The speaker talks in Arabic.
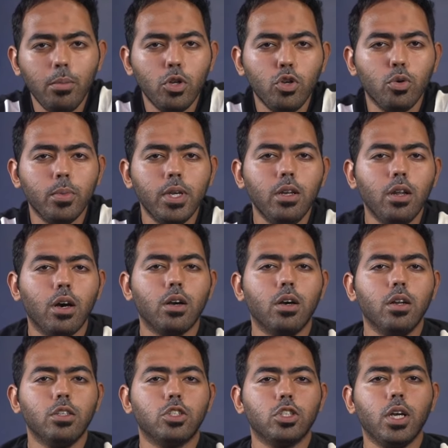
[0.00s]
من يومين
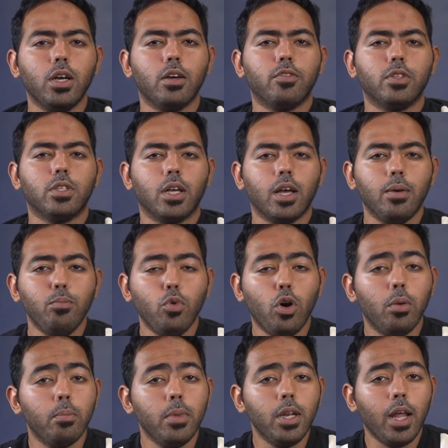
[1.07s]
اجرت شقه في التجمع
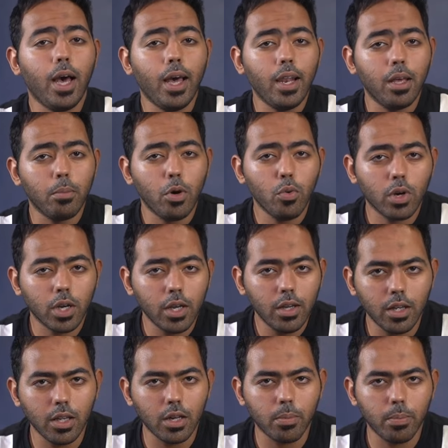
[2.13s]
من على موقع
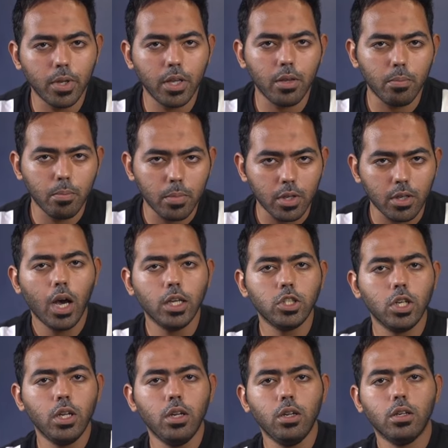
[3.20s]
اير بي ام بي
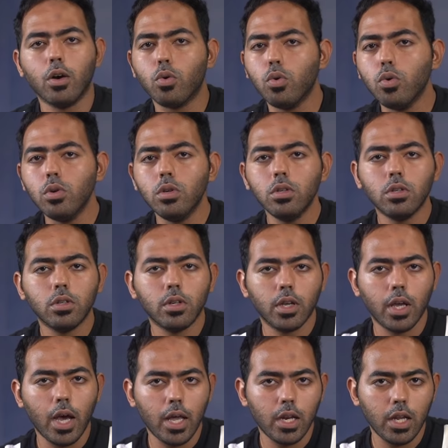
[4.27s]
عشان اكون
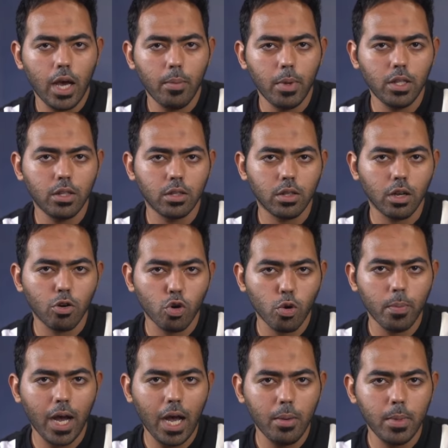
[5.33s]
يعني عملت
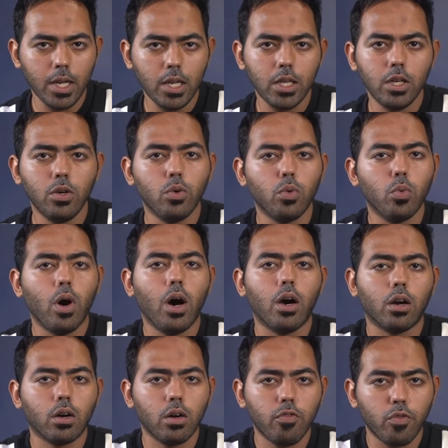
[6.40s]
التجربه عملي
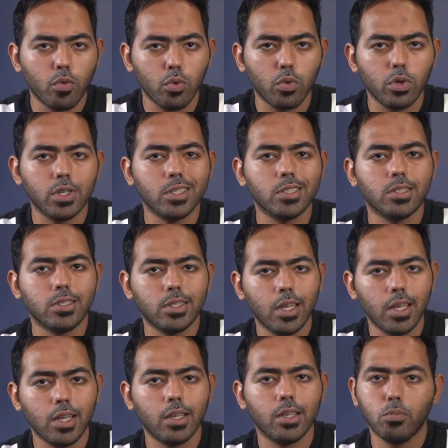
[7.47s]
واعرفكم
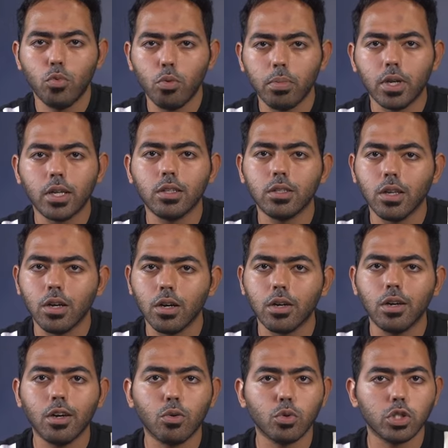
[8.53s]
ازاي ممكن
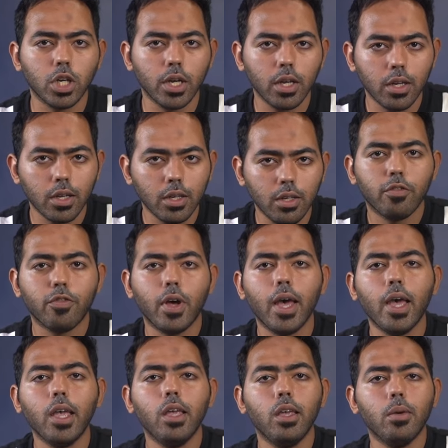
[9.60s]
تاجروا شقه في
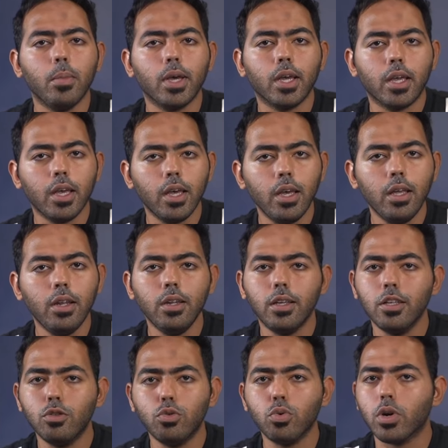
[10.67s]
اي مكان
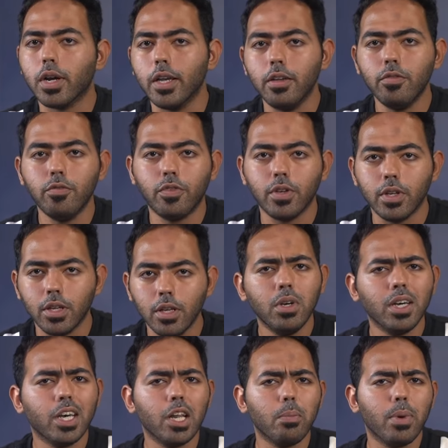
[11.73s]
انتوا رايحين فيه من
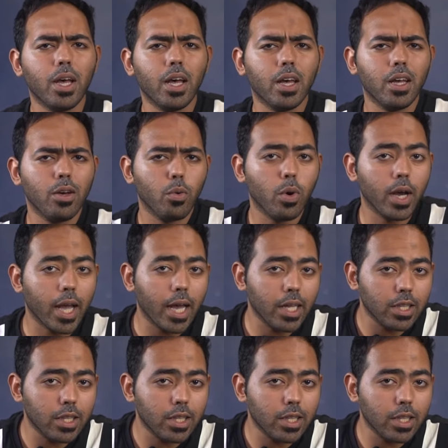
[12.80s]
غير بقى وجع